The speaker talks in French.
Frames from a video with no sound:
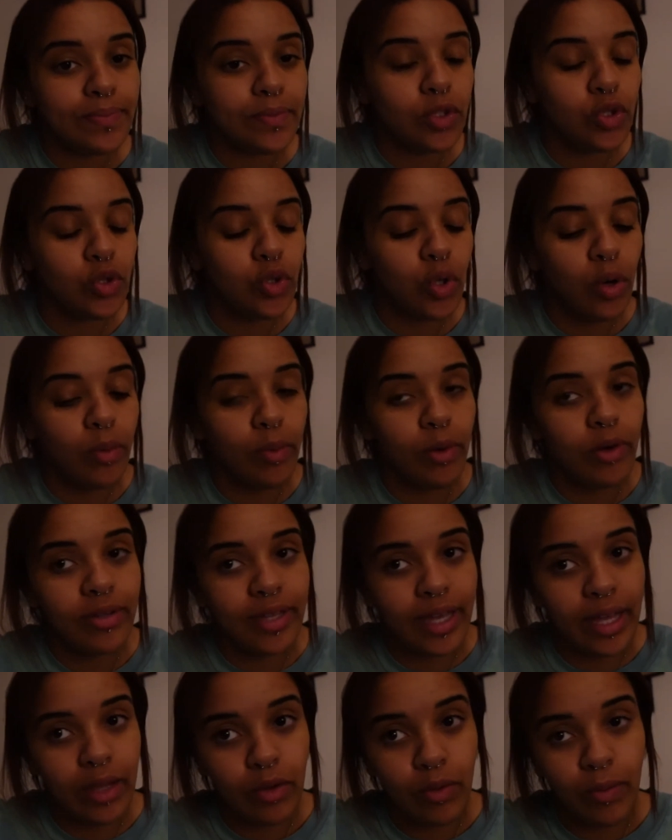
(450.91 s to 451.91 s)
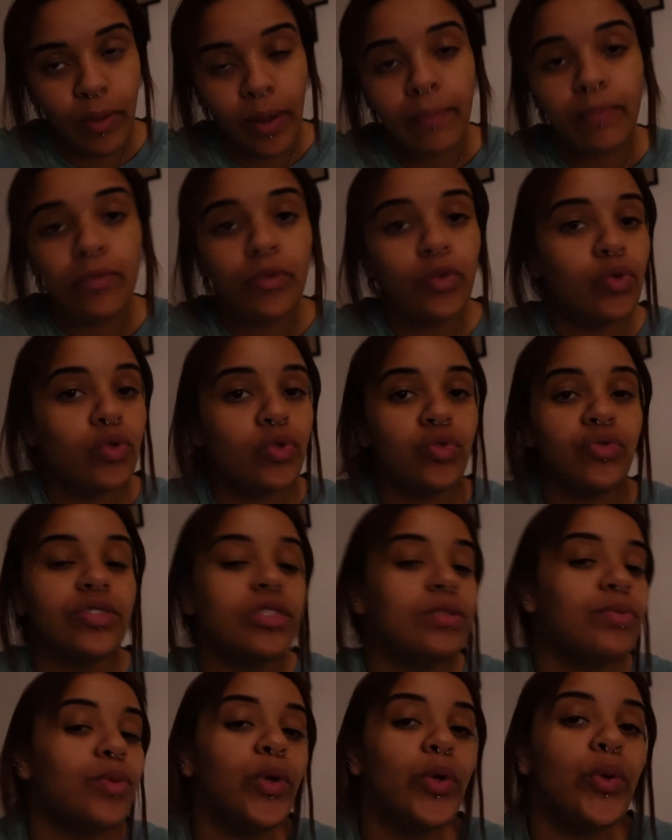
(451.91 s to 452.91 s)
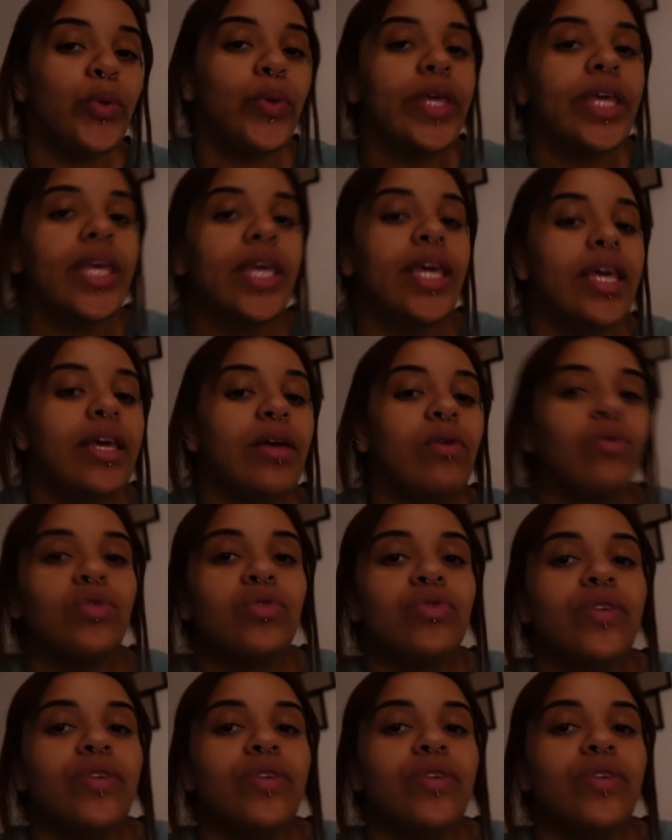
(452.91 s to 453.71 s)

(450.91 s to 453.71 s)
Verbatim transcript: Je reprendrai demain. Donc je vous dis bonne nuit et on se